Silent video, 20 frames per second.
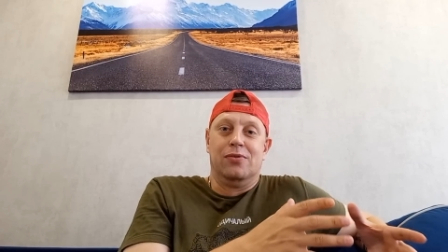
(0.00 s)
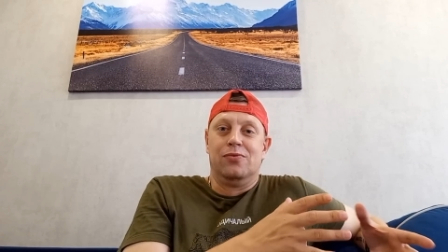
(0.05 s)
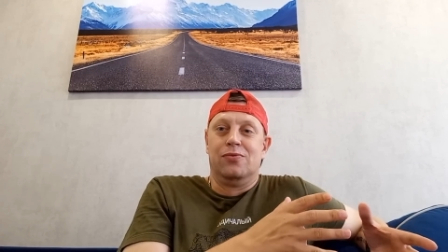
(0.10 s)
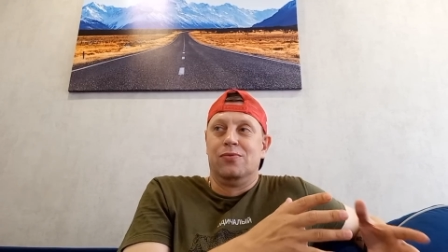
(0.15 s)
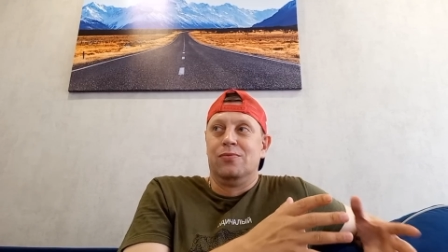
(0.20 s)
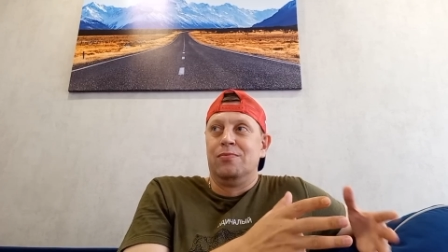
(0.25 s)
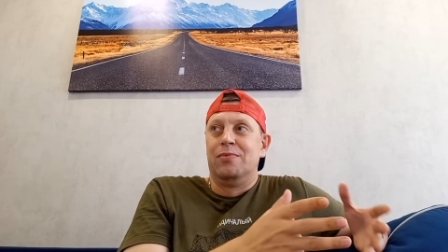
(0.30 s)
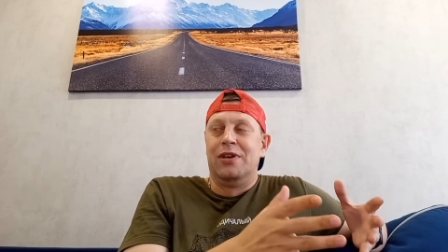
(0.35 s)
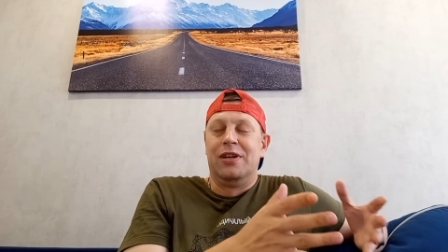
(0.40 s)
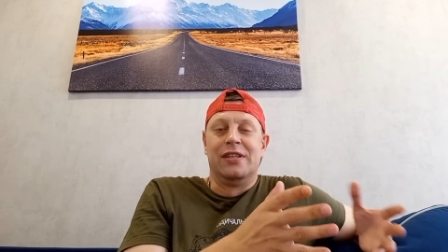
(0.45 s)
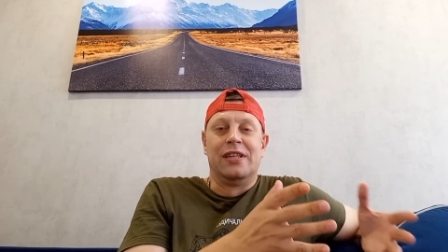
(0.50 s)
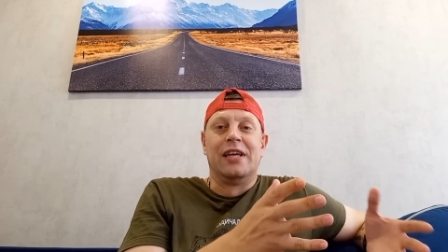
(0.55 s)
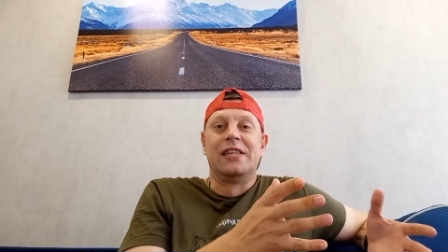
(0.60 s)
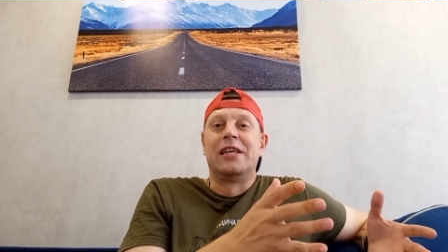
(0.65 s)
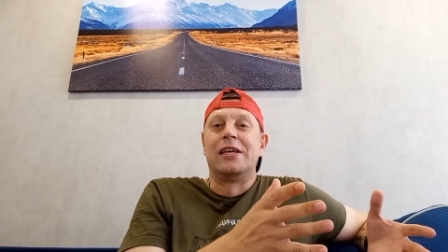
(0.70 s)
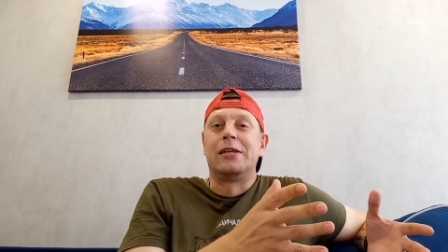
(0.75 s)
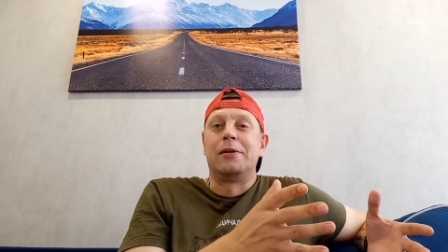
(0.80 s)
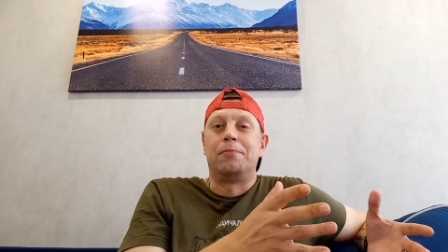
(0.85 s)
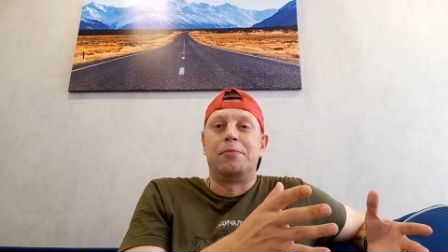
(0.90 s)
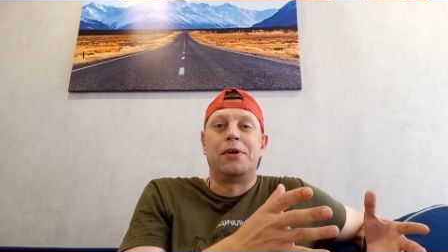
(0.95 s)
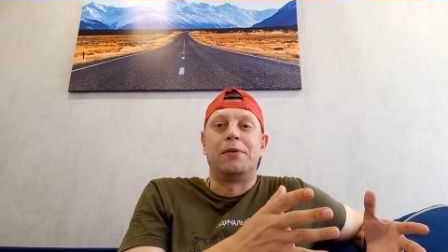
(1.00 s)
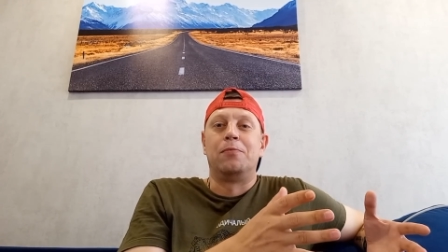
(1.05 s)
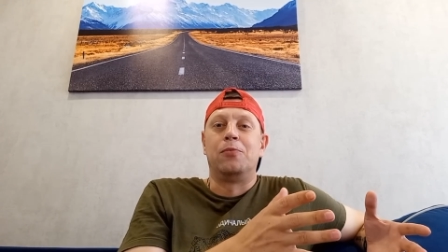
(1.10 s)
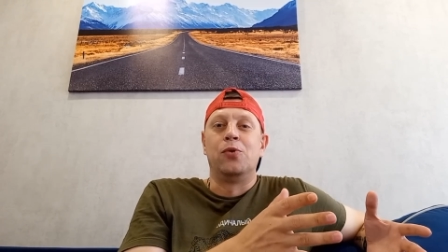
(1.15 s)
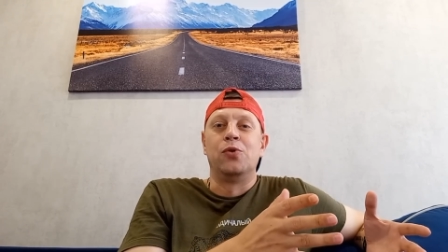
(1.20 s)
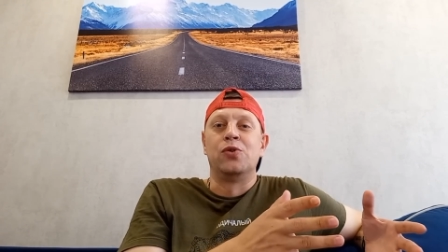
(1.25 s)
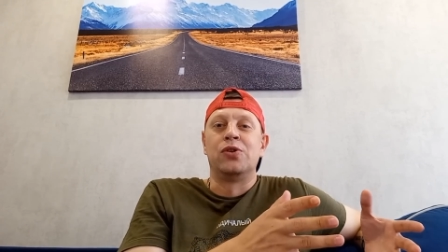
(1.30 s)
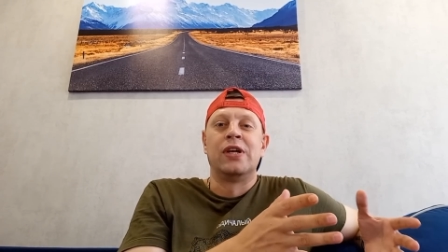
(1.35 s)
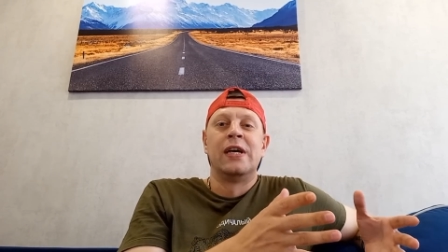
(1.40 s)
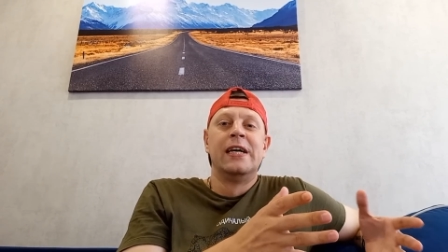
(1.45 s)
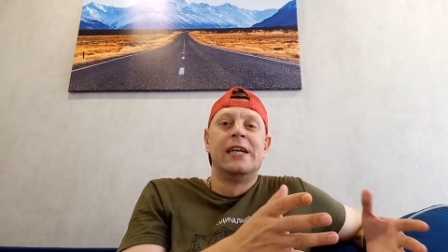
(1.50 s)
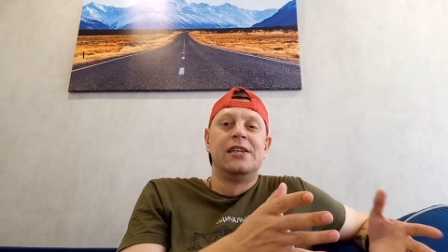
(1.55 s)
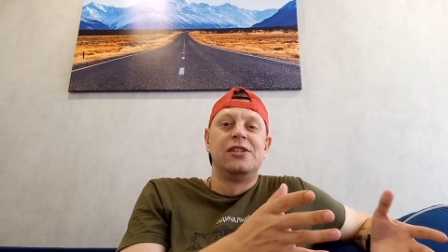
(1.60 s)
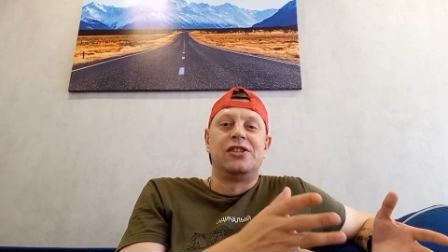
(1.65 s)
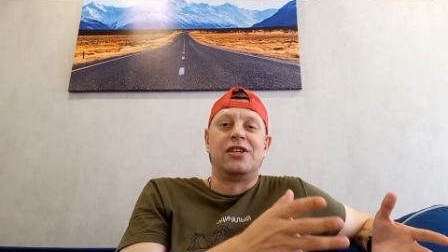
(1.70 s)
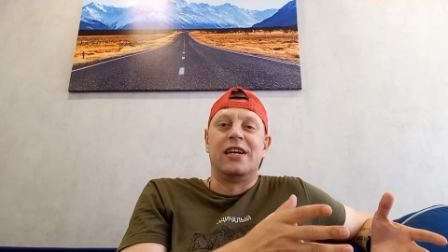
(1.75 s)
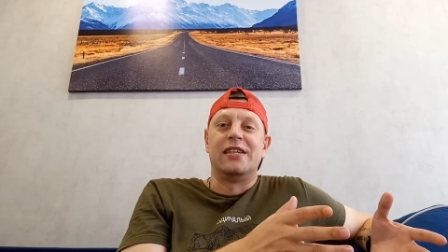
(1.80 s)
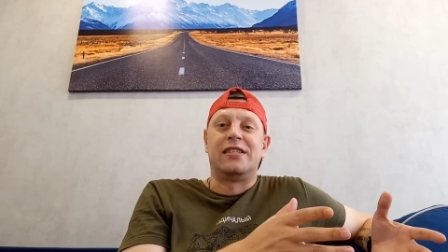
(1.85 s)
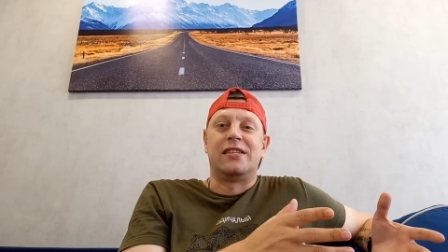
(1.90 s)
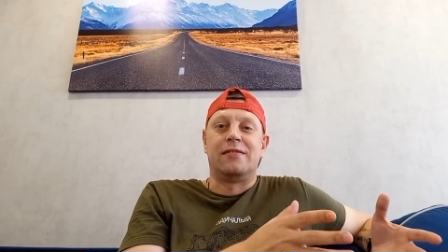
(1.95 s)
ну, блин, она теперь будет
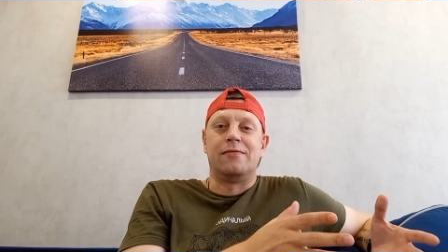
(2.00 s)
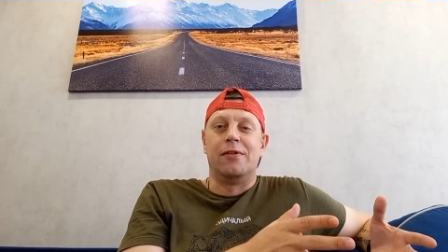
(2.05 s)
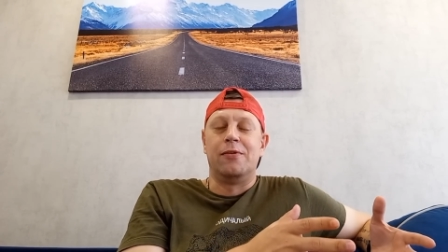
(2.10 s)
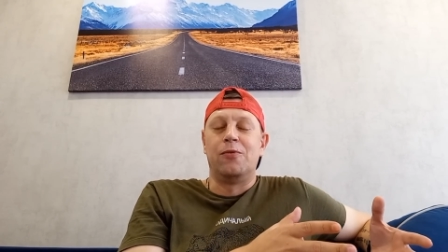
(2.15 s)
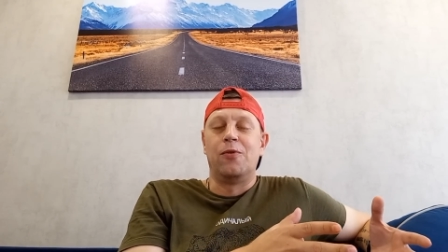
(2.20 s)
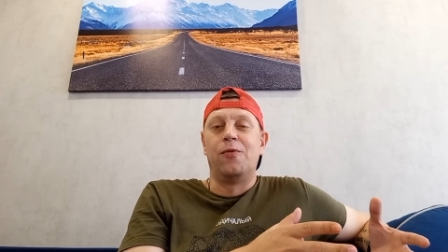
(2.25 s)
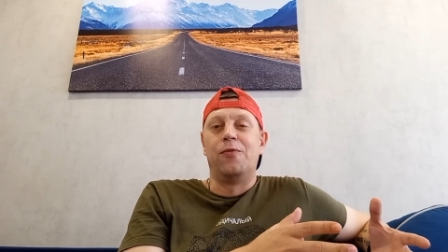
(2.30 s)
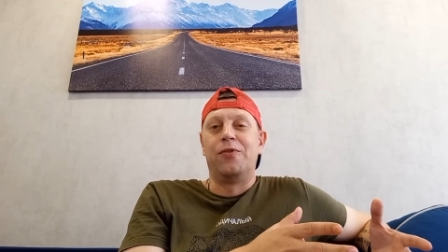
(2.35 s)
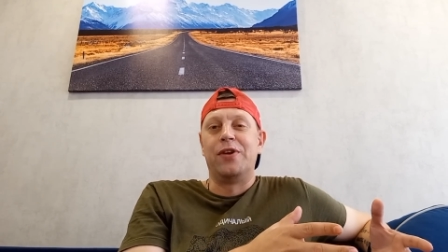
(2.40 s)
часть своего